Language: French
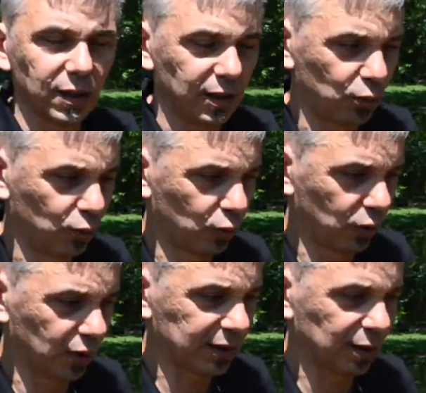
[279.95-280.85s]
Et du
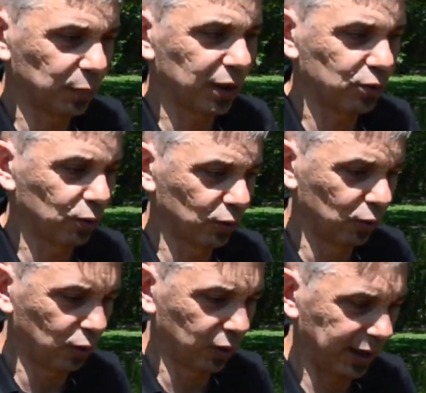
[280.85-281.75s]
coup, euh, la température de
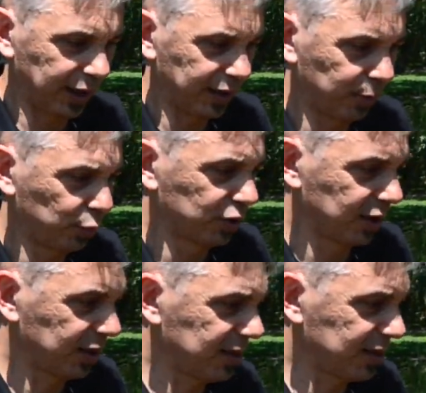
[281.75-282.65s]
l'eau, elle est plus
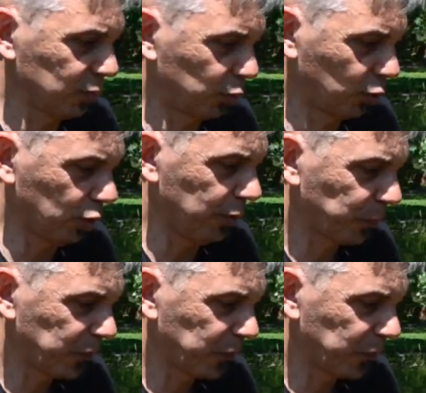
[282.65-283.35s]
intéressante pour eux.